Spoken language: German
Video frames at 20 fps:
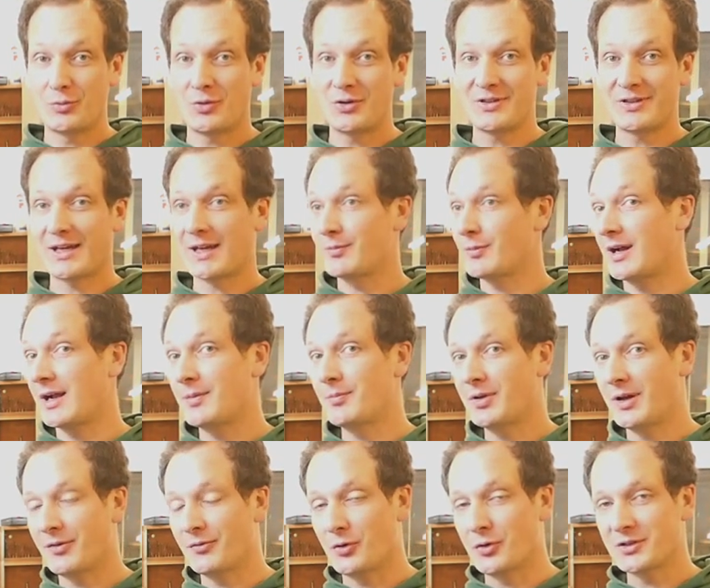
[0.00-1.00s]
möchte gerne mal ein
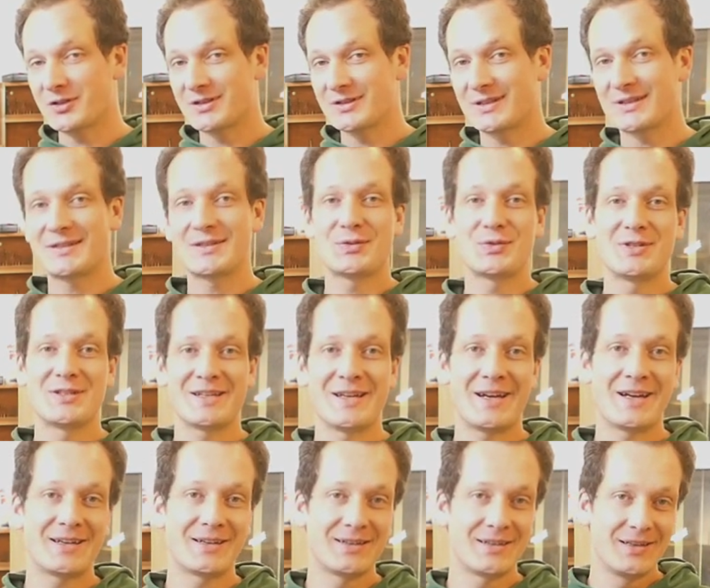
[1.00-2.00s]
paar Worte dazu
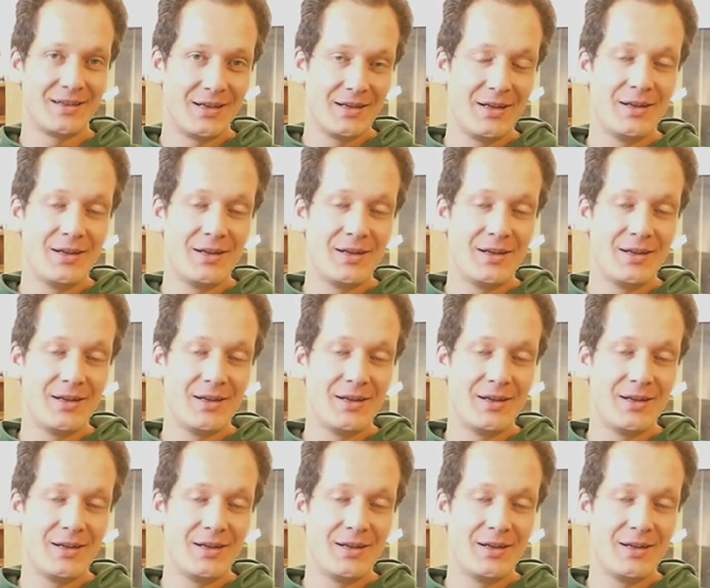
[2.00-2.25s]
sagen.